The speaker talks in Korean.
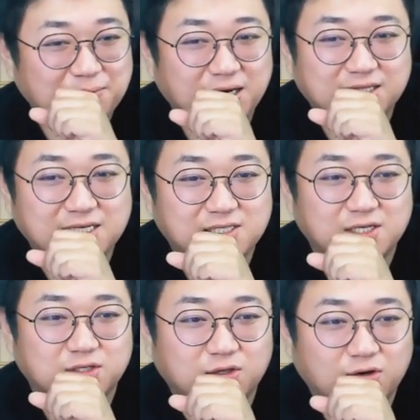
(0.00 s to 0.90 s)
카메라
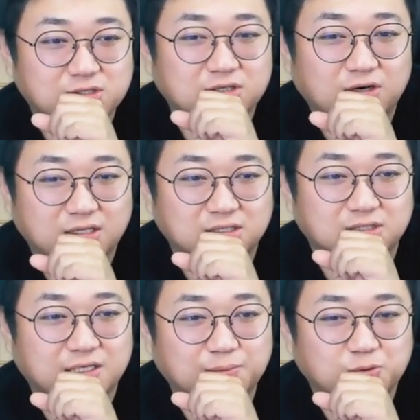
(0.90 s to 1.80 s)
테스트에서 떨어지는 것 같은
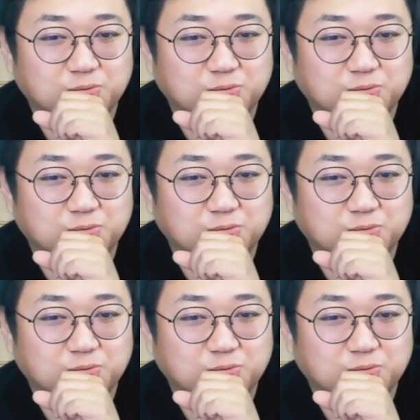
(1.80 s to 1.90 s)
느낌이